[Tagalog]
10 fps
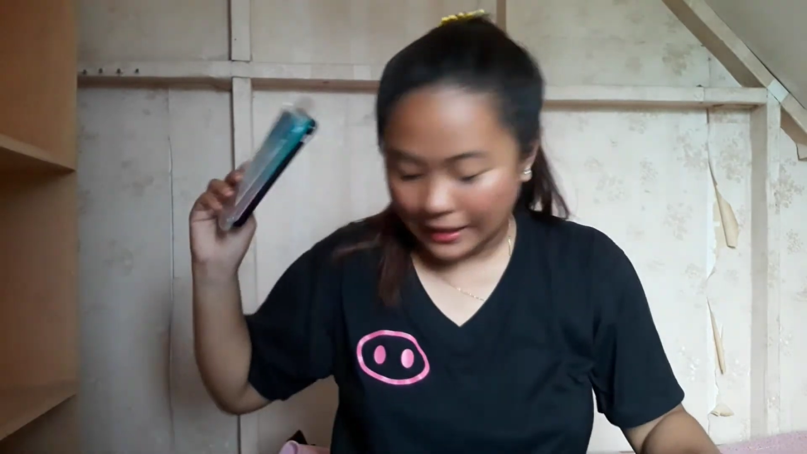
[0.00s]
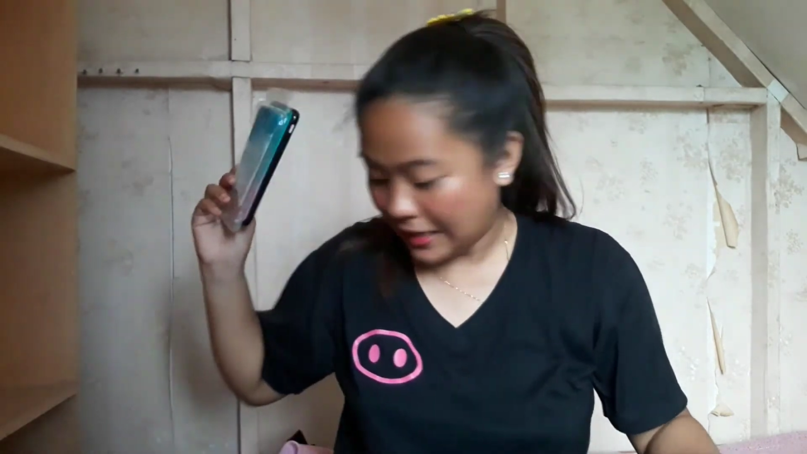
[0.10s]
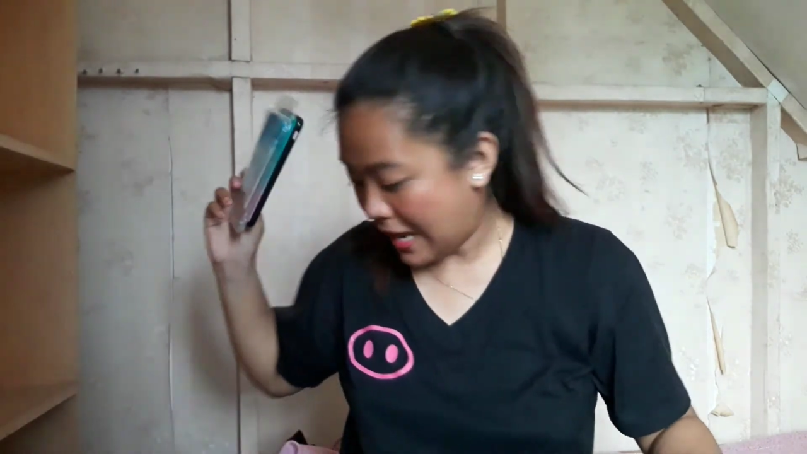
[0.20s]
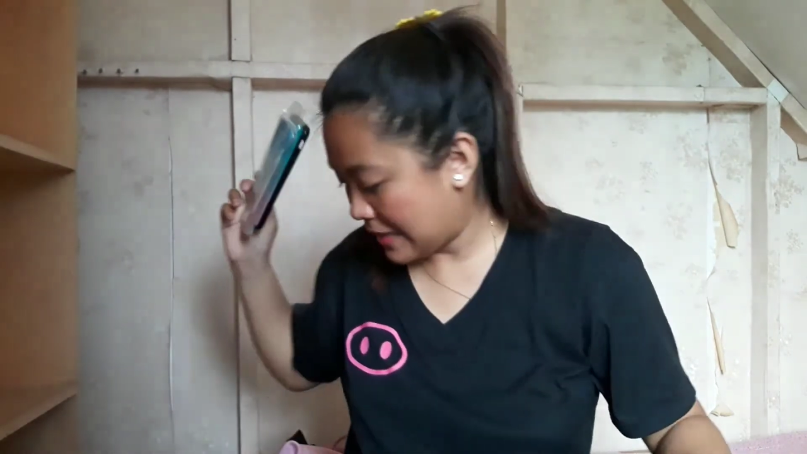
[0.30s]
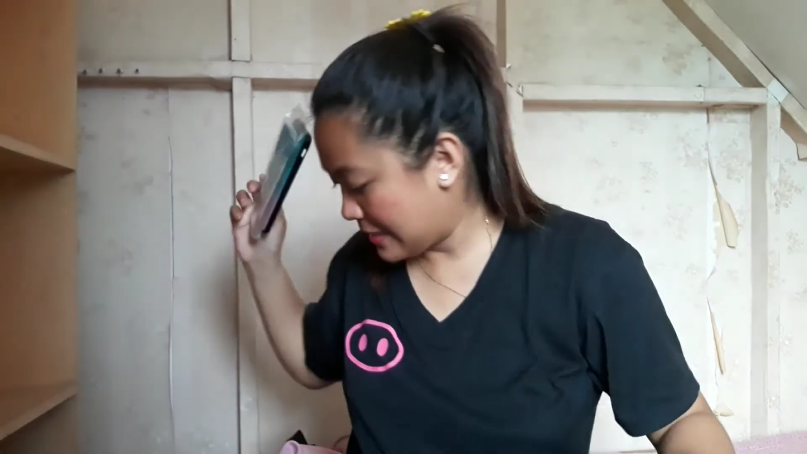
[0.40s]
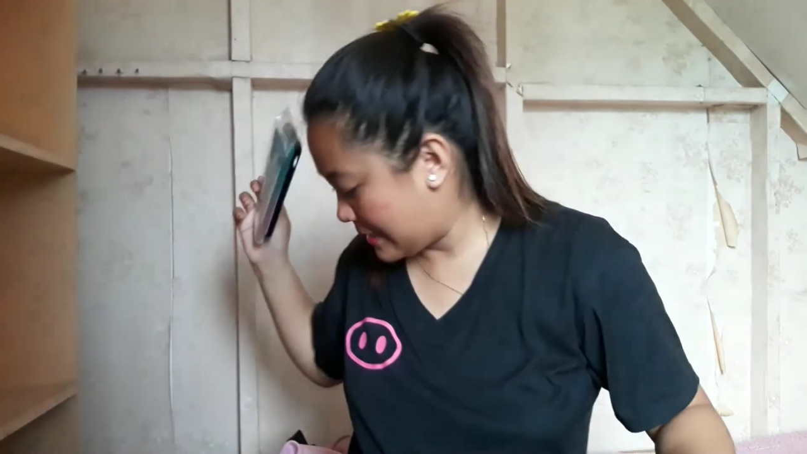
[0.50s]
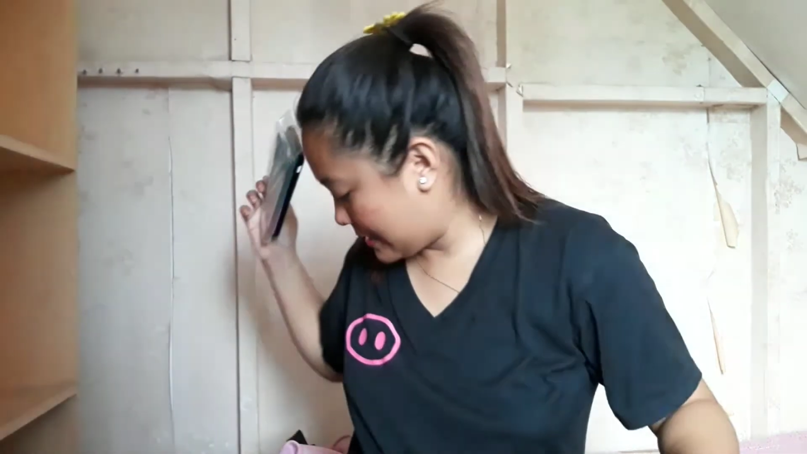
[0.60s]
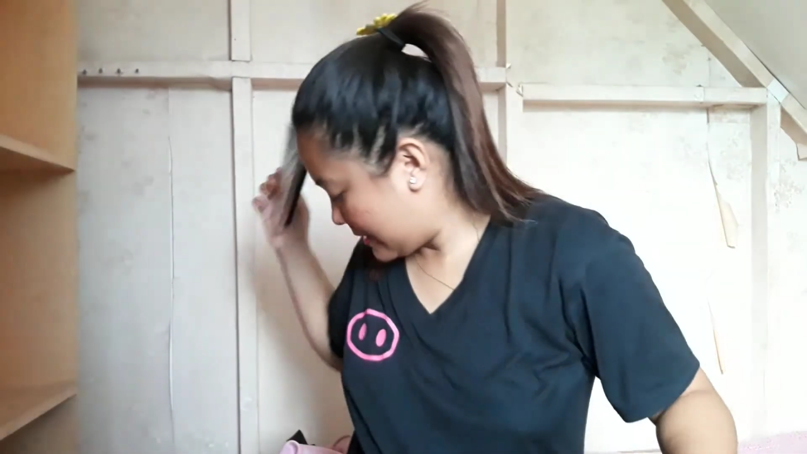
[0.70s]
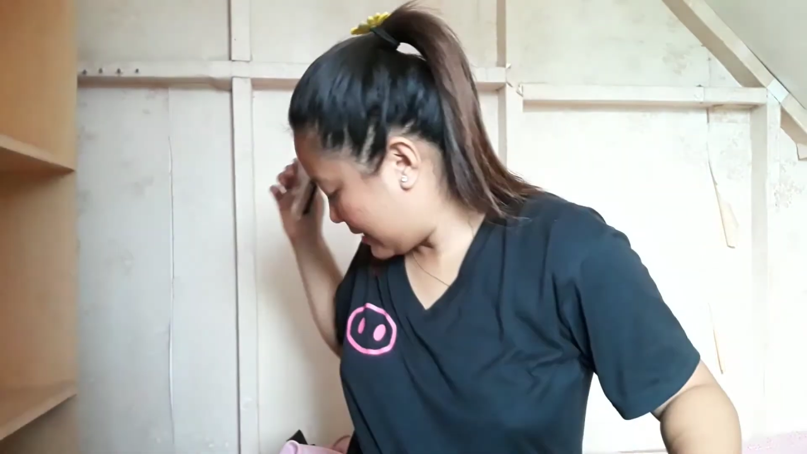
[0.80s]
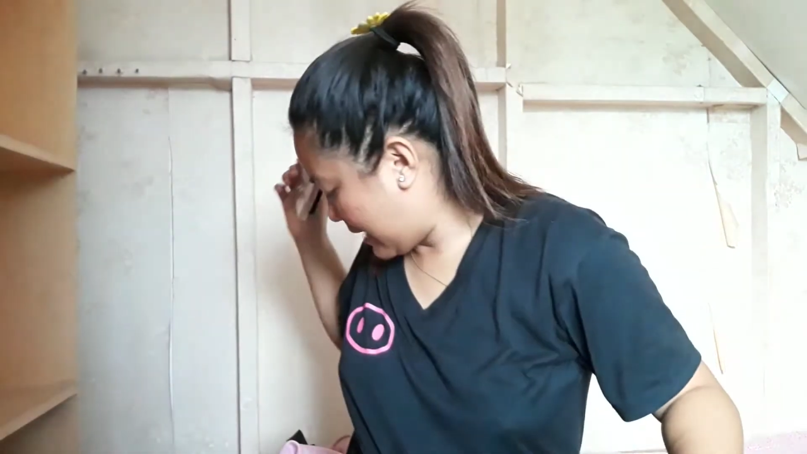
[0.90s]
Plus,
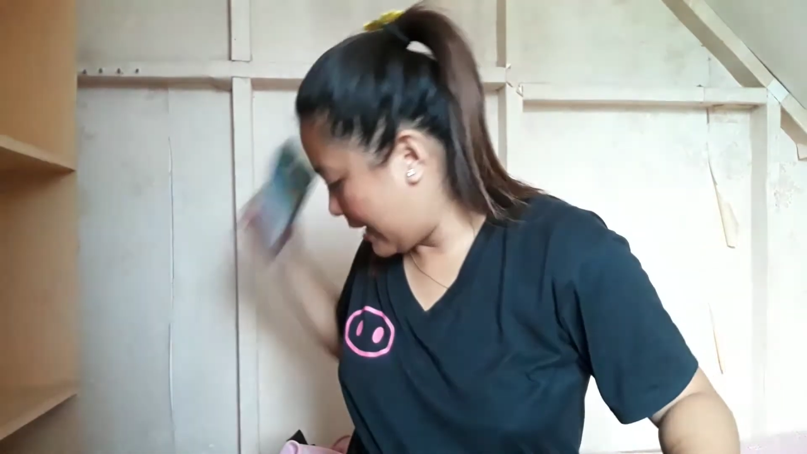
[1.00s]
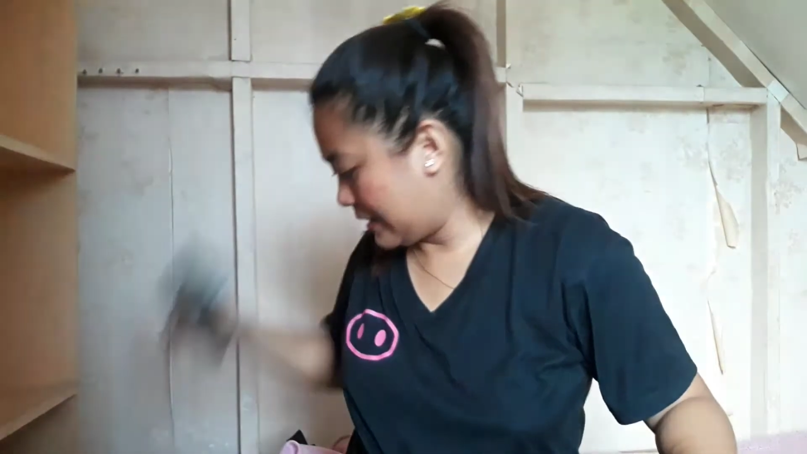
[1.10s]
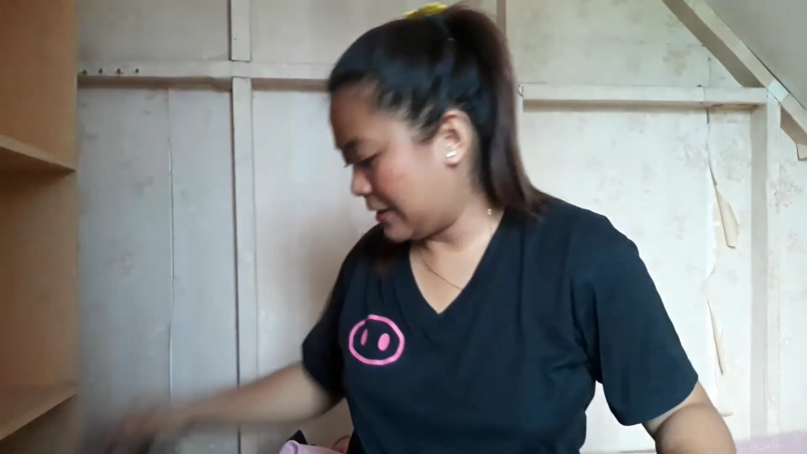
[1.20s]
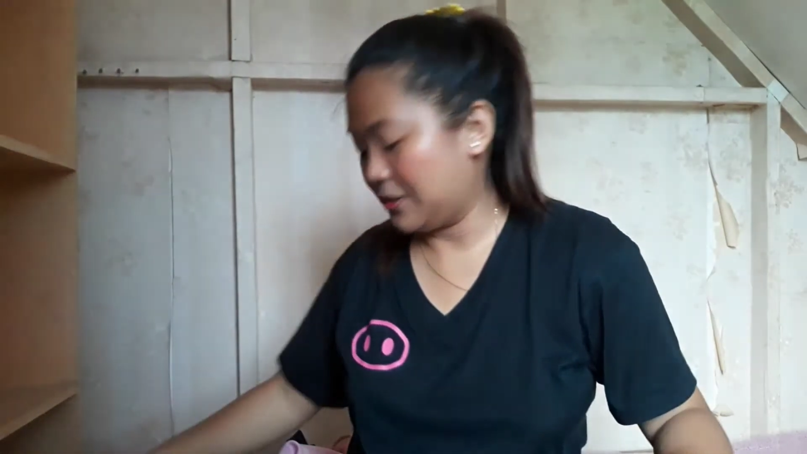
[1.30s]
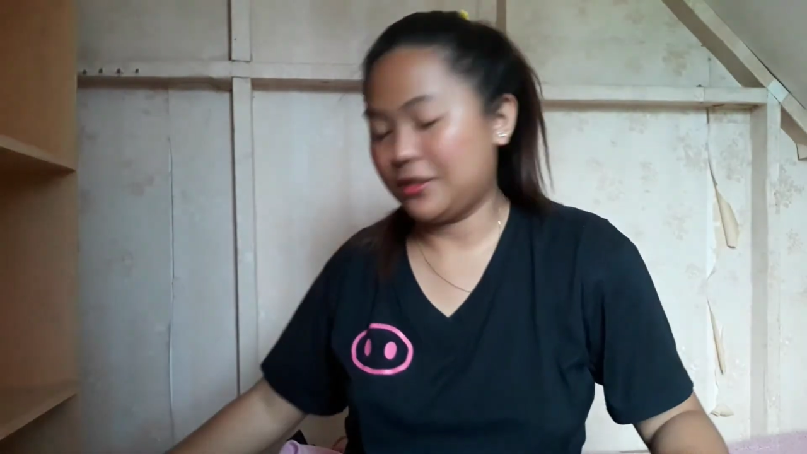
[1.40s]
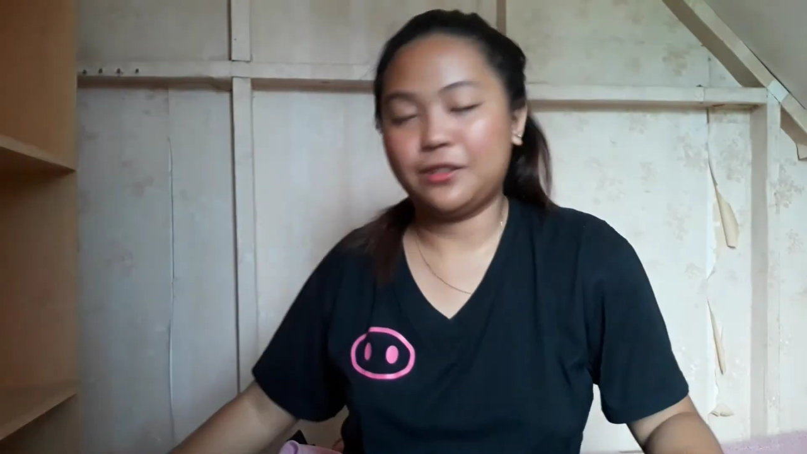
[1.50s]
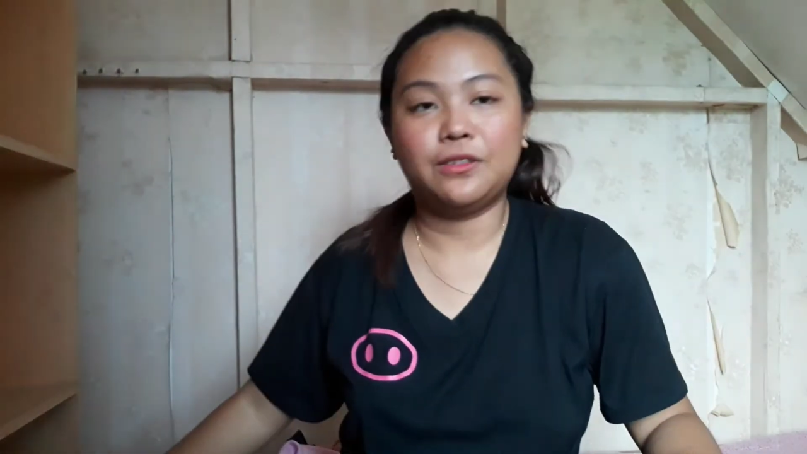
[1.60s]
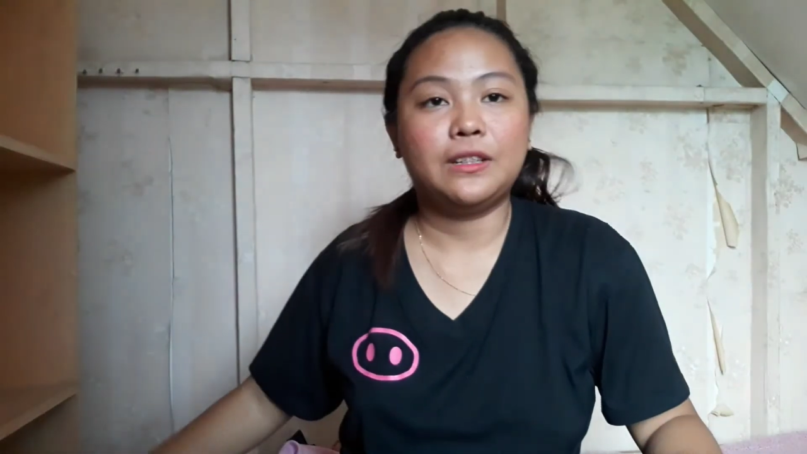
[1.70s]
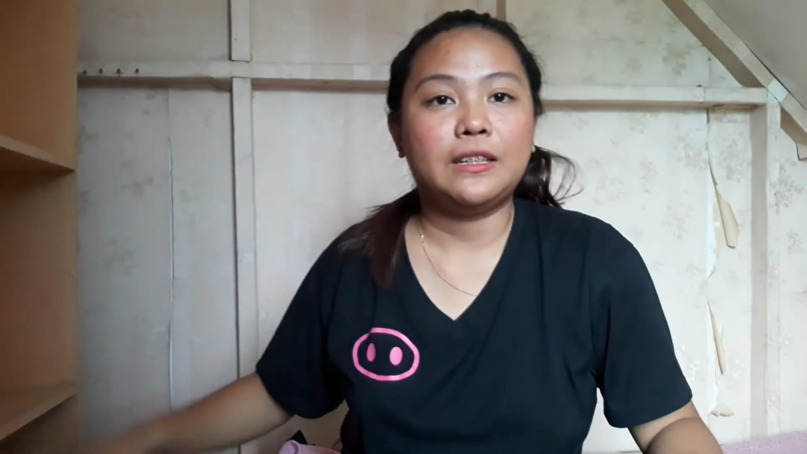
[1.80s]
ay, no, no, no.